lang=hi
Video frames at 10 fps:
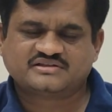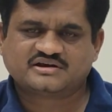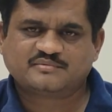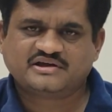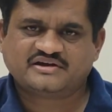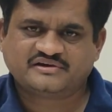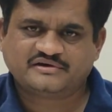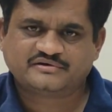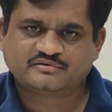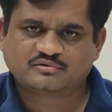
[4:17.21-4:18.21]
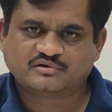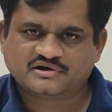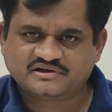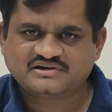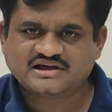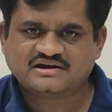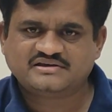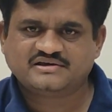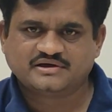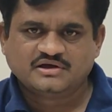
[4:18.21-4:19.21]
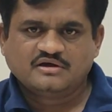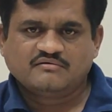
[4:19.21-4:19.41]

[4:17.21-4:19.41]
अंदर हमने एग्री टू नहीं डाली है